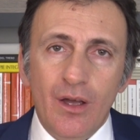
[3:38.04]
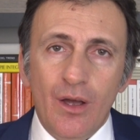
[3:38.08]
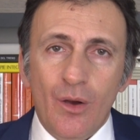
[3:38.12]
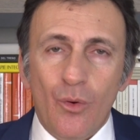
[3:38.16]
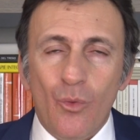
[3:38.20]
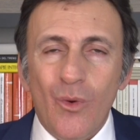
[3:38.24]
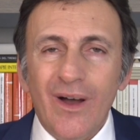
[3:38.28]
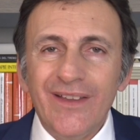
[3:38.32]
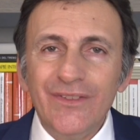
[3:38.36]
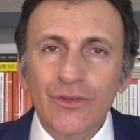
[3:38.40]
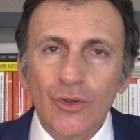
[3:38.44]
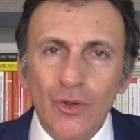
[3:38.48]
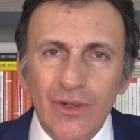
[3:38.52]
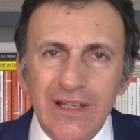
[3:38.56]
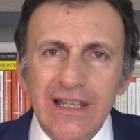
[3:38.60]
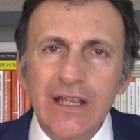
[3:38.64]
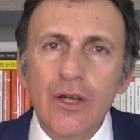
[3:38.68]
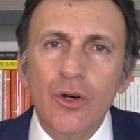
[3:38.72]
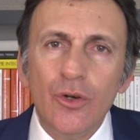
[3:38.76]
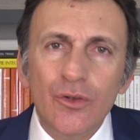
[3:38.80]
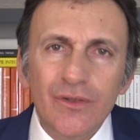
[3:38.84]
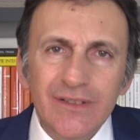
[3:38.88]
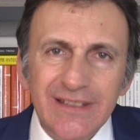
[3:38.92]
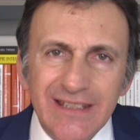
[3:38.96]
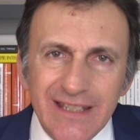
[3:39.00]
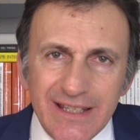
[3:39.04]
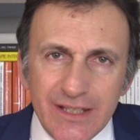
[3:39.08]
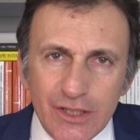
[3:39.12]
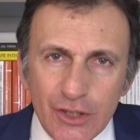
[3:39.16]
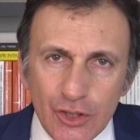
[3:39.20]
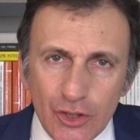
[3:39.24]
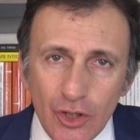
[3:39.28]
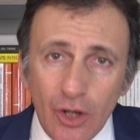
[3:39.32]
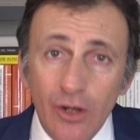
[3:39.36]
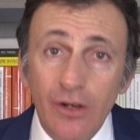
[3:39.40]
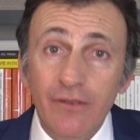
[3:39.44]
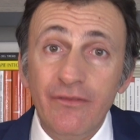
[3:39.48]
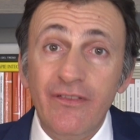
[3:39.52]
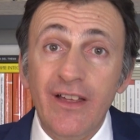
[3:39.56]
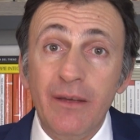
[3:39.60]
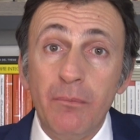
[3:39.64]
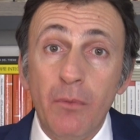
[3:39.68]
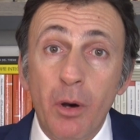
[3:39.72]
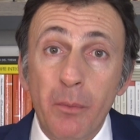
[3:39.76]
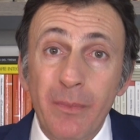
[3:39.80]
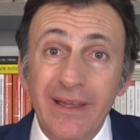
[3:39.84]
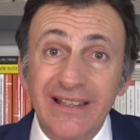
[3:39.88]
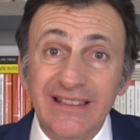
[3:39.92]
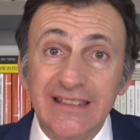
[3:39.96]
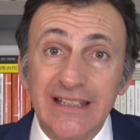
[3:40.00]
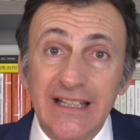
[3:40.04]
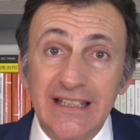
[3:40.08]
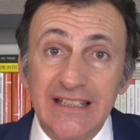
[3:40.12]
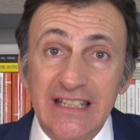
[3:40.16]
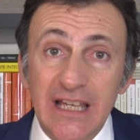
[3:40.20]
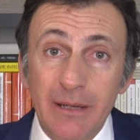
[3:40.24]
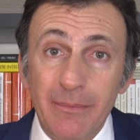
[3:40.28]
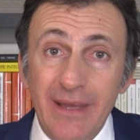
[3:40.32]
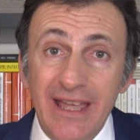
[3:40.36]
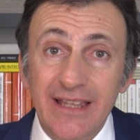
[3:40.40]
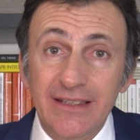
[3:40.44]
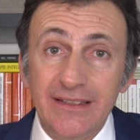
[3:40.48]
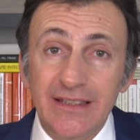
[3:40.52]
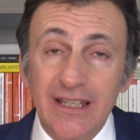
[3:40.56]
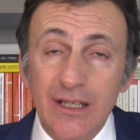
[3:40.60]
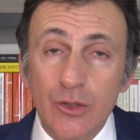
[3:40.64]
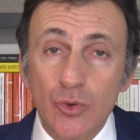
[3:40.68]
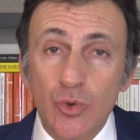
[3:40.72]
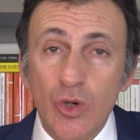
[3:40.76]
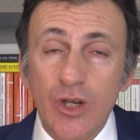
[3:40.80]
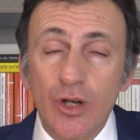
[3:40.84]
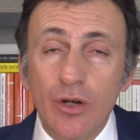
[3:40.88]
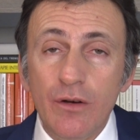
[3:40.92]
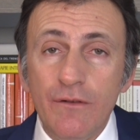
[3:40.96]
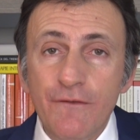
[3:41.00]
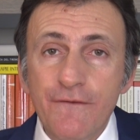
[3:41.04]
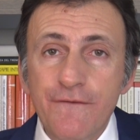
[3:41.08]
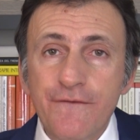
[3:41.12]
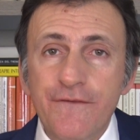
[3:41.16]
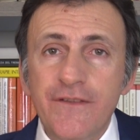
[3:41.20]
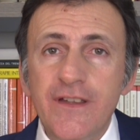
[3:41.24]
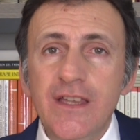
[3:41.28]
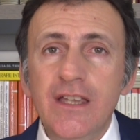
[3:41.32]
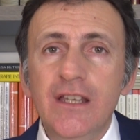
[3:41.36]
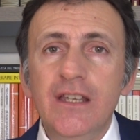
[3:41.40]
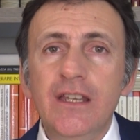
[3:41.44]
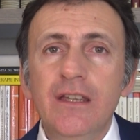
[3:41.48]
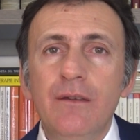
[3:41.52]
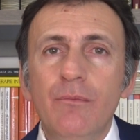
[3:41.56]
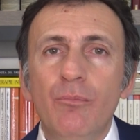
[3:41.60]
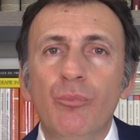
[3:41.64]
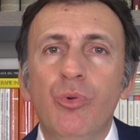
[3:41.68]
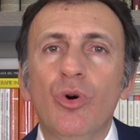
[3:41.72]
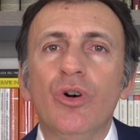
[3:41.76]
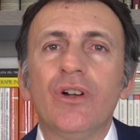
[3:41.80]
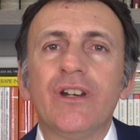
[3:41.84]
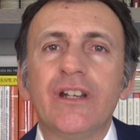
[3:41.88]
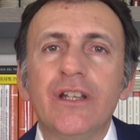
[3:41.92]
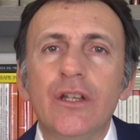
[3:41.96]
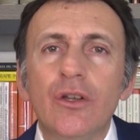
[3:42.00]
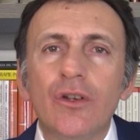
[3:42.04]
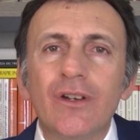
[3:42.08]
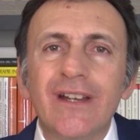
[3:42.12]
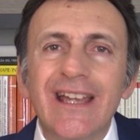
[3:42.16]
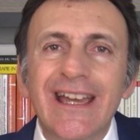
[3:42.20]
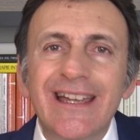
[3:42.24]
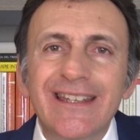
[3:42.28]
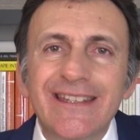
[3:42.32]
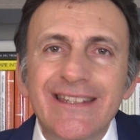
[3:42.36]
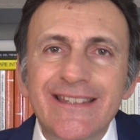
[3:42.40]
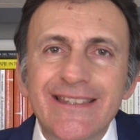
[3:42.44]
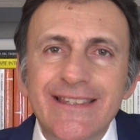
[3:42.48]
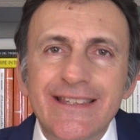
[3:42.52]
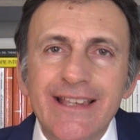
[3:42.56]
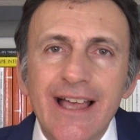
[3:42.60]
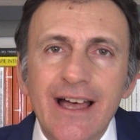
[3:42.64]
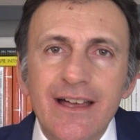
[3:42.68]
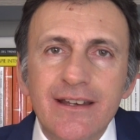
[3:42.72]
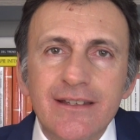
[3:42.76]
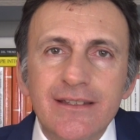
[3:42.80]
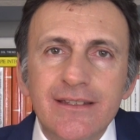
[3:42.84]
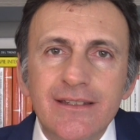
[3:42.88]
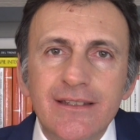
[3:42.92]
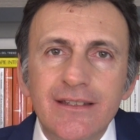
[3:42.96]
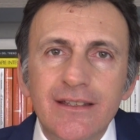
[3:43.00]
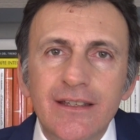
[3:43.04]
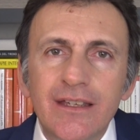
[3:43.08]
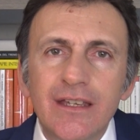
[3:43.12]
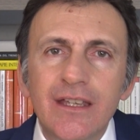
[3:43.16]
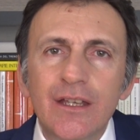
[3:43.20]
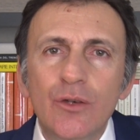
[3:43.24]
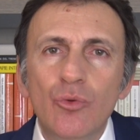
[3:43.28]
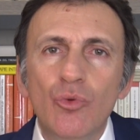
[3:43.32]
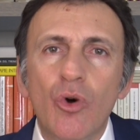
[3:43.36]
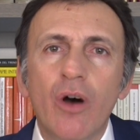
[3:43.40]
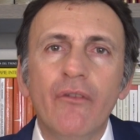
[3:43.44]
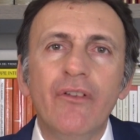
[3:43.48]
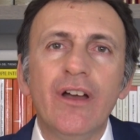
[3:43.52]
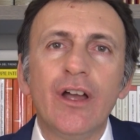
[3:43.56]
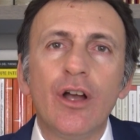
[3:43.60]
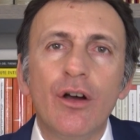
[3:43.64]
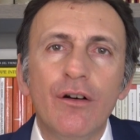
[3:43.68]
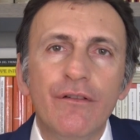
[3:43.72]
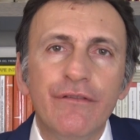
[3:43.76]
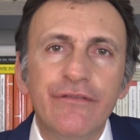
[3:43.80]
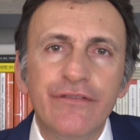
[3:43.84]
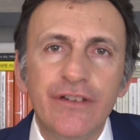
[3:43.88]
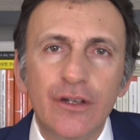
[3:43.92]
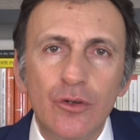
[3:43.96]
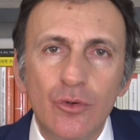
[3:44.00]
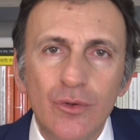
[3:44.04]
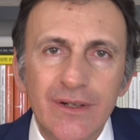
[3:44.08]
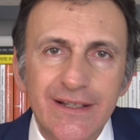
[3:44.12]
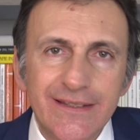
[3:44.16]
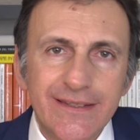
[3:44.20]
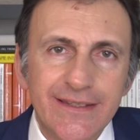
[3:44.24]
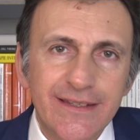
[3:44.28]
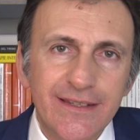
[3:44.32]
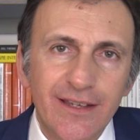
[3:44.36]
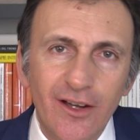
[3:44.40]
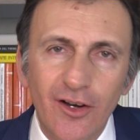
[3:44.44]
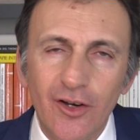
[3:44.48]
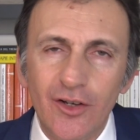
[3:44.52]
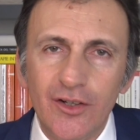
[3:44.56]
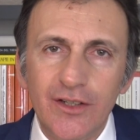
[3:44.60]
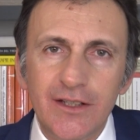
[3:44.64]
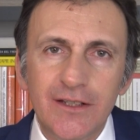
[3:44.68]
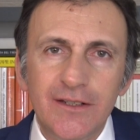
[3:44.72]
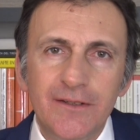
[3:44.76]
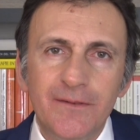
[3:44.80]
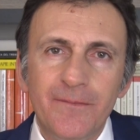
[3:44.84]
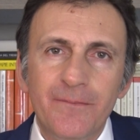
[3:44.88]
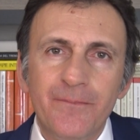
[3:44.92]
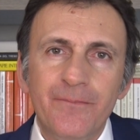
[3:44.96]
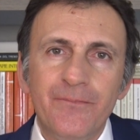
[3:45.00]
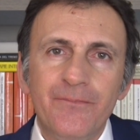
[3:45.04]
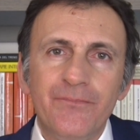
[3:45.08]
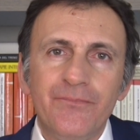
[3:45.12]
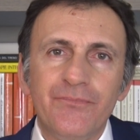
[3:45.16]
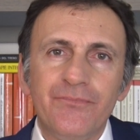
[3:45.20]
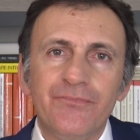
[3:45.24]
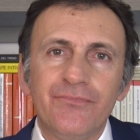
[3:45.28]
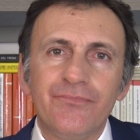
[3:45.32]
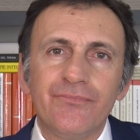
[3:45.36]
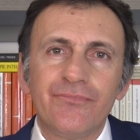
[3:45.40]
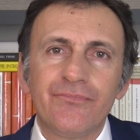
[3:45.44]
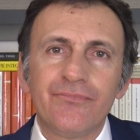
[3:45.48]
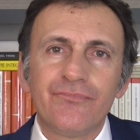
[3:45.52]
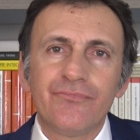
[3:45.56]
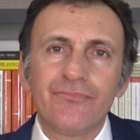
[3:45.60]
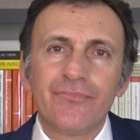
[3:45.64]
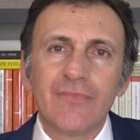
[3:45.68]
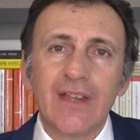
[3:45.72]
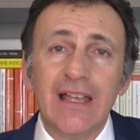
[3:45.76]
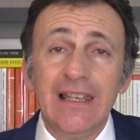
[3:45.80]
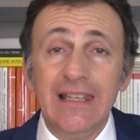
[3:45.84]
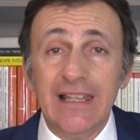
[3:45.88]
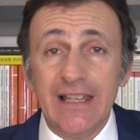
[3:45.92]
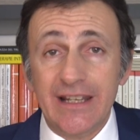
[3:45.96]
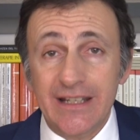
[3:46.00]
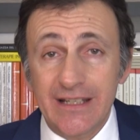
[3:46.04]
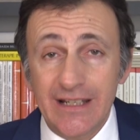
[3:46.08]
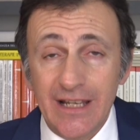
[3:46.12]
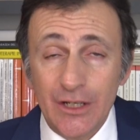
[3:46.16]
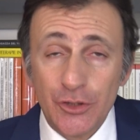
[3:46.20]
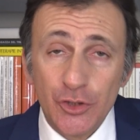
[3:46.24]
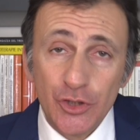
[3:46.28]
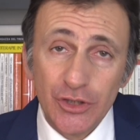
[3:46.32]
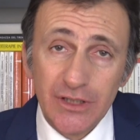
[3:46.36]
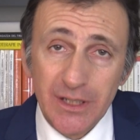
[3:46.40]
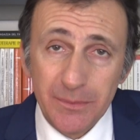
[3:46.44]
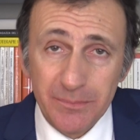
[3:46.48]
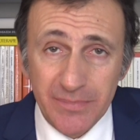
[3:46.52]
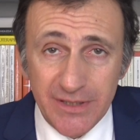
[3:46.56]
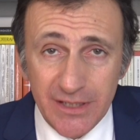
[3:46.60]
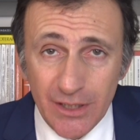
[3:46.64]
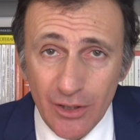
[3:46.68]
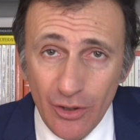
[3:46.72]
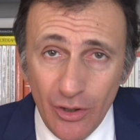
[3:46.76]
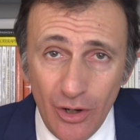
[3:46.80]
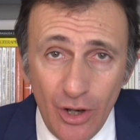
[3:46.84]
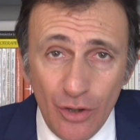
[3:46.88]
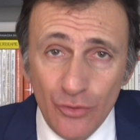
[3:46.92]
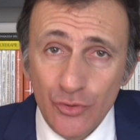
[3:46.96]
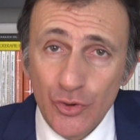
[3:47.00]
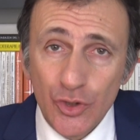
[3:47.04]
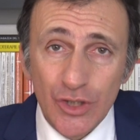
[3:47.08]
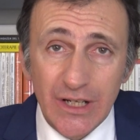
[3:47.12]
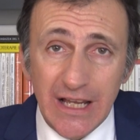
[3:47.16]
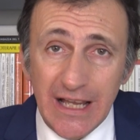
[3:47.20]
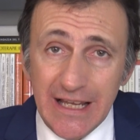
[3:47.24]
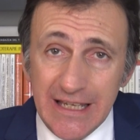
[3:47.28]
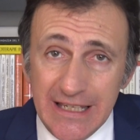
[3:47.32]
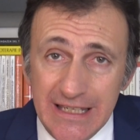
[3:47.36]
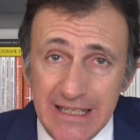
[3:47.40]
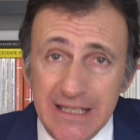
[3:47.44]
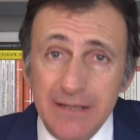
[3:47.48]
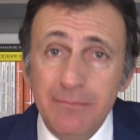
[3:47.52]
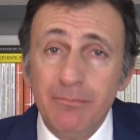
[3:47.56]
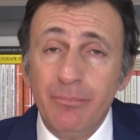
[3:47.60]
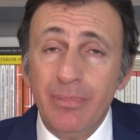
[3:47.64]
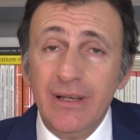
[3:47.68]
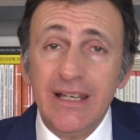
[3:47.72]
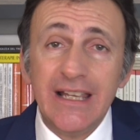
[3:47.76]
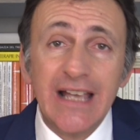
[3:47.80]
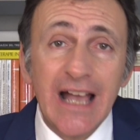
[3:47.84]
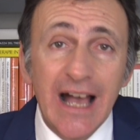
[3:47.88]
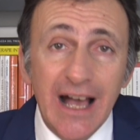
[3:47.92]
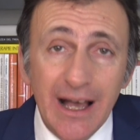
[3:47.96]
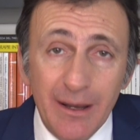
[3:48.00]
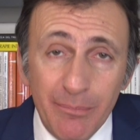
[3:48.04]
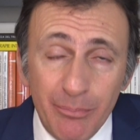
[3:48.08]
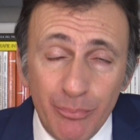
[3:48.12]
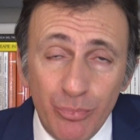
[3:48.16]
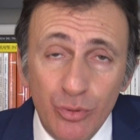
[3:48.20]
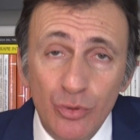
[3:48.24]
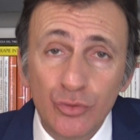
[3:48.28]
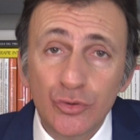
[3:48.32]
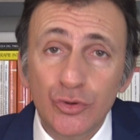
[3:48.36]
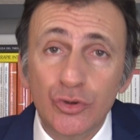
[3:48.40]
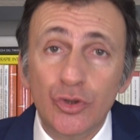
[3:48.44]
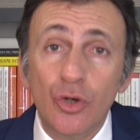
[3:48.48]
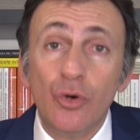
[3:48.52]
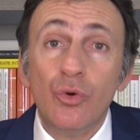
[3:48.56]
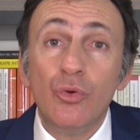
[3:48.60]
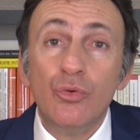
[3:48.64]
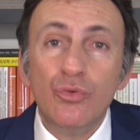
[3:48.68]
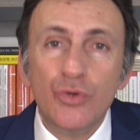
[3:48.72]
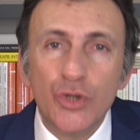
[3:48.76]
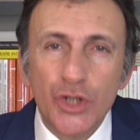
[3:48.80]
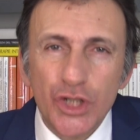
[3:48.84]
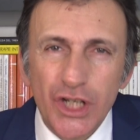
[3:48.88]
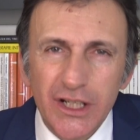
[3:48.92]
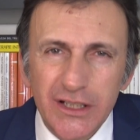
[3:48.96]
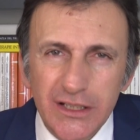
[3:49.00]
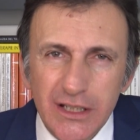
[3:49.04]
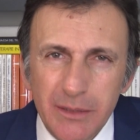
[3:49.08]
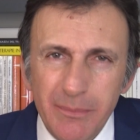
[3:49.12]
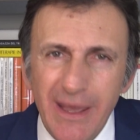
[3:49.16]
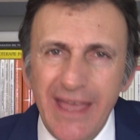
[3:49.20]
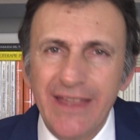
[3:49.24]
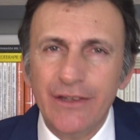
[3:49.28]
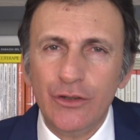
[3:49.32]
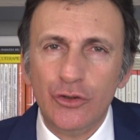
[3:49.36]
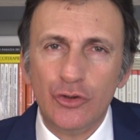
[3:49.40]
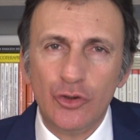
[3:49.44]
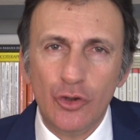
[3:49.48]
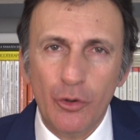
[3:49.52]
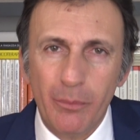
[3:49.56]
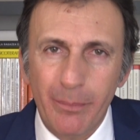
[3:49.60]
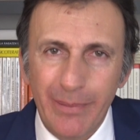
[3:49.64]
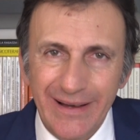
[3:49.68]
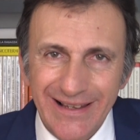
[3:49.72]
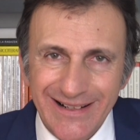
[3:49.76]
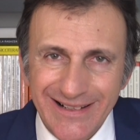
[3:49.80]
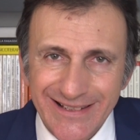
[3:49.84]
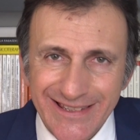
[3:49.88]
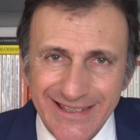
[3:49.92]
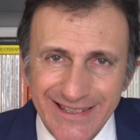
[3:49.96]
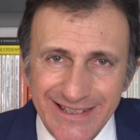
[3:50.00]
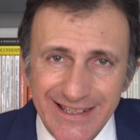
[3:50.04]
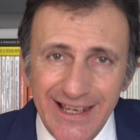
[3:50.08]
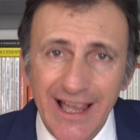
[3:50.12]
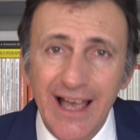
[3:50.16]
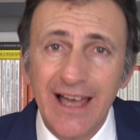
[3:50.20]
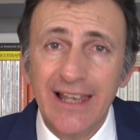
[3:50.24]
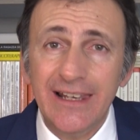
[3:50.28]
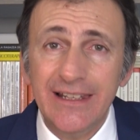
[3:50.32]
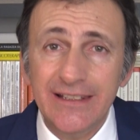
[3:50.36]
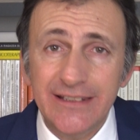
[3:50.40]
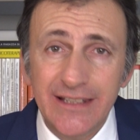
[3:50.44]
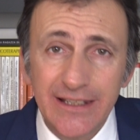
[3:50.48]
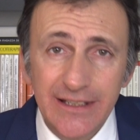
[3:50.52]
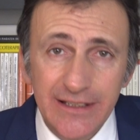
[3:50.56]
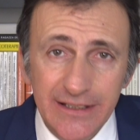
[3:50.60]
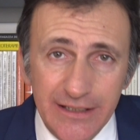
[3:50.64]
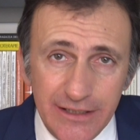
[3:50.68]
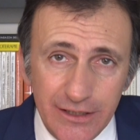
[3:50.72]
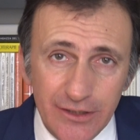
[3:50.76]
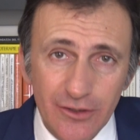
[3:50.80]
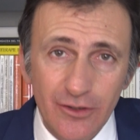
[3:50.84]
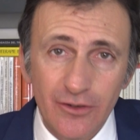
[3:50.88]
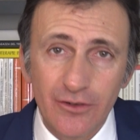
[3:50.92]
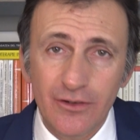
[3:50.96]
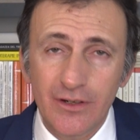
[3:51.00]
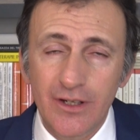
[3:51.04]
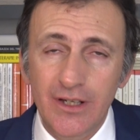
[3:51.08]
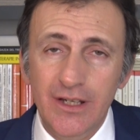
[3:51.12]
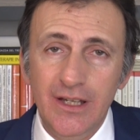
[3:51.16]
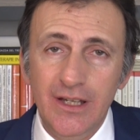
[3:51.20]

Quando l'io dissolve momentaneamente i suoi confini, può riorganizzarsi in nuove configurazioni. La rinascita psicologica implica appunto un cedimento parziale dell'io,